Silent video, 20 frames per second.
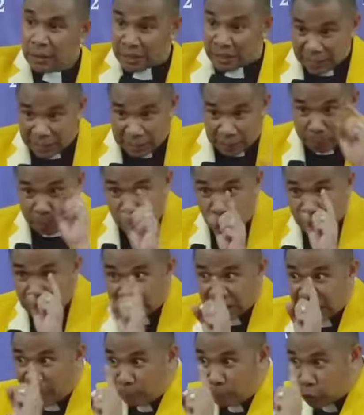Kita belum
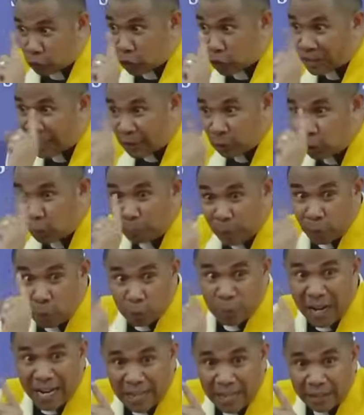siap untuk satu
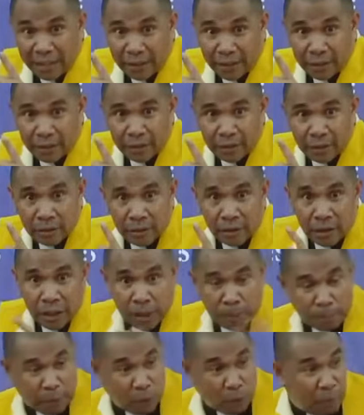perubahan.
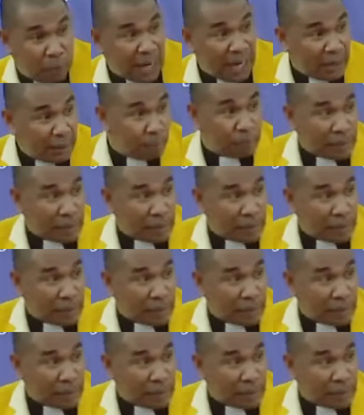Perubahan